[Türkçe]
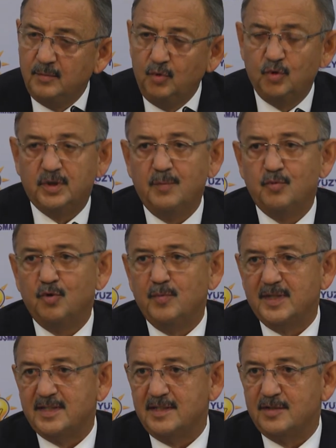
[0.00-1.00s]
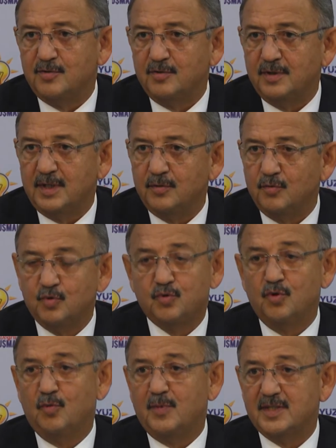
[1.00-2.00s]
Bu ülke büyümesini istiyorlar.
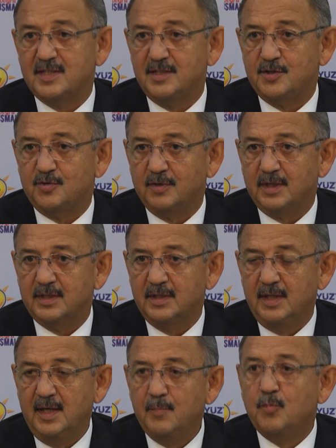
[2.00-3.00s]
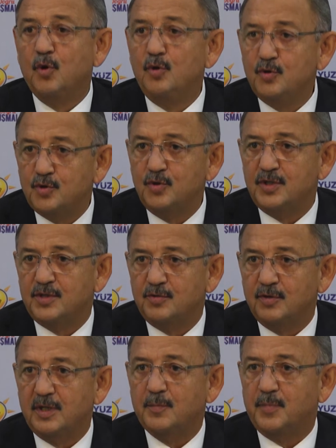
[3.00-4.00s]
Güçlü olmasını istiyorlar. Bölünsün
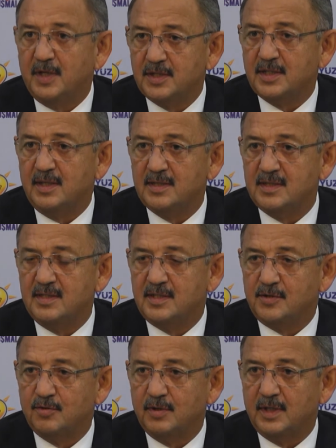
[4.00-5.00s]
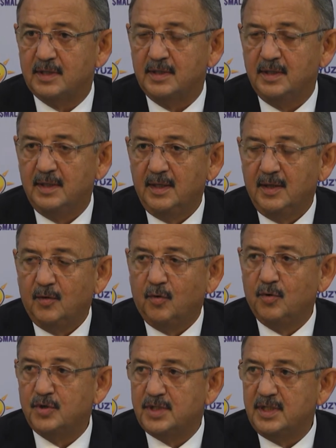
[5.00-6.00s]
istiyorlar. Parçalansın istiyorlar.
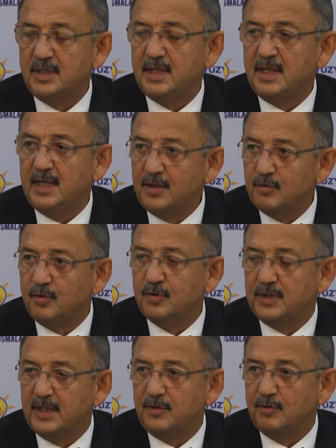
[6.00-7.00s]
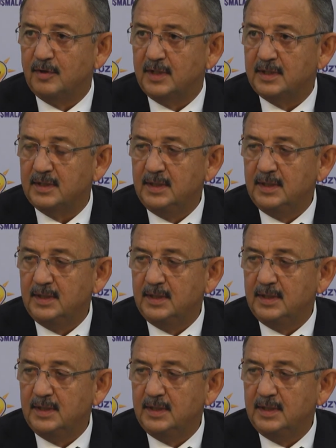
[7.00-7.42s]
Onun için de her yolu deniyorlar.